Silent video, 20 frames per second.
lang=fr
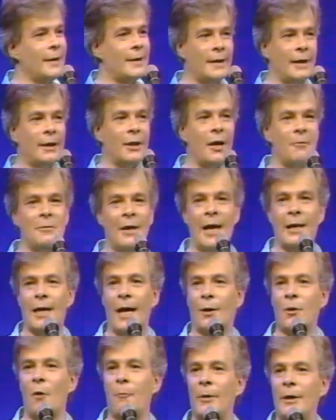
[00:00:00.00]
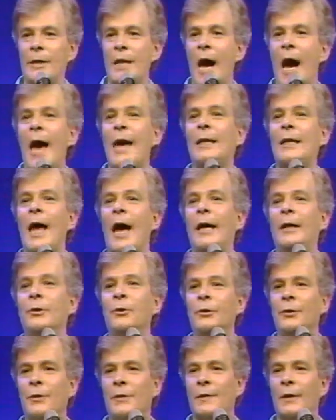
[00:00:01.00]
c'est comme la, compagnie
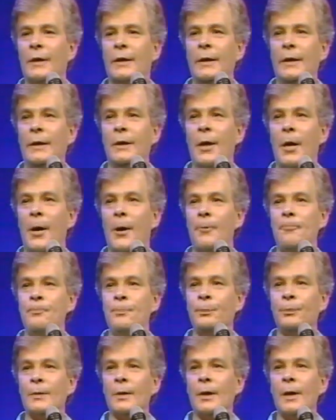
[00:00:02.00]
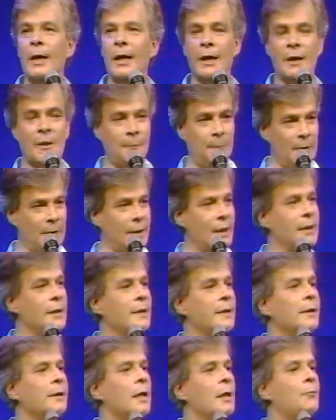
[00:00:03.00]
Highliner, qui euh, est
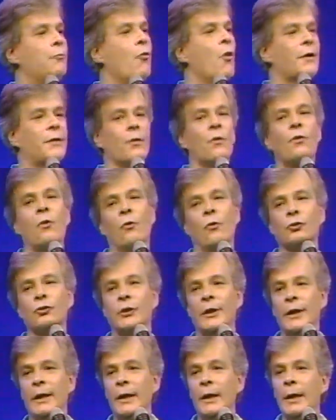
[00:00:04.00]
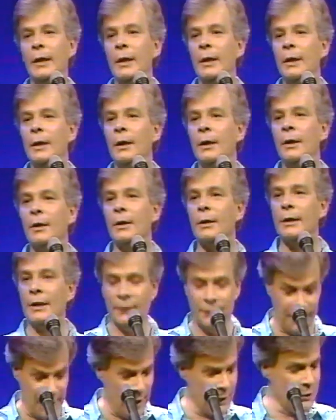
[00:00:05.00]
spécialisée dans le poisson congelé,
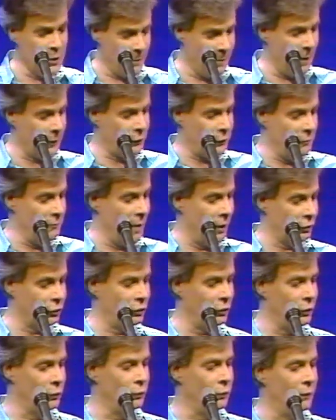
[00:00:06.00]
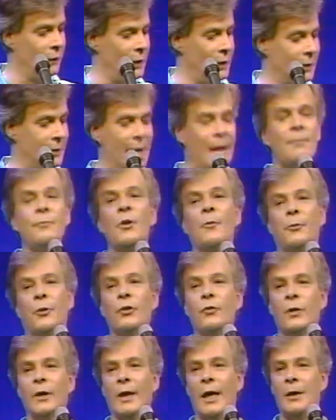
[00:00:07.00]
qui viennent de mettre sur le marché une nouvelle gamme de
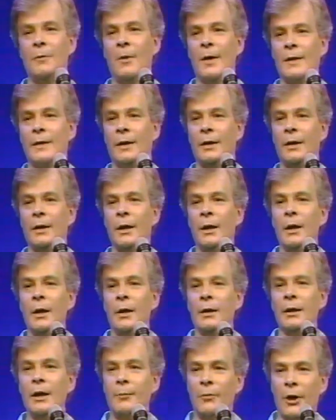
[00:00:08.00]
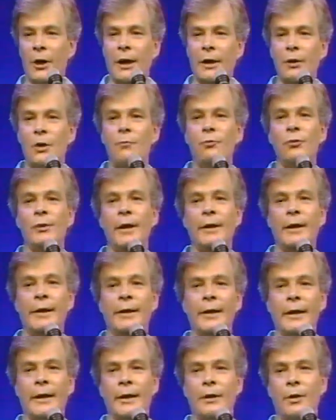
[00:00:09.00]
produits également. C'est des broquettes de poulet, des
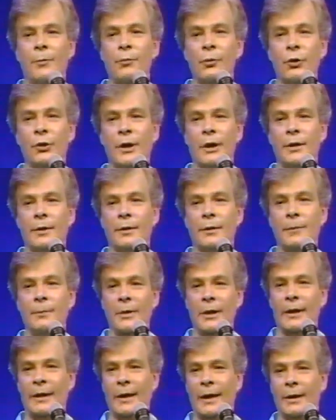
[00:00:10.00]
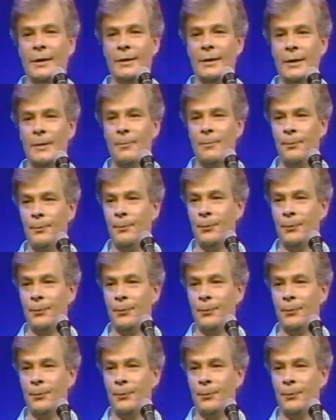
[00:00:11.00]
criquettes de broquettes, briguettes, des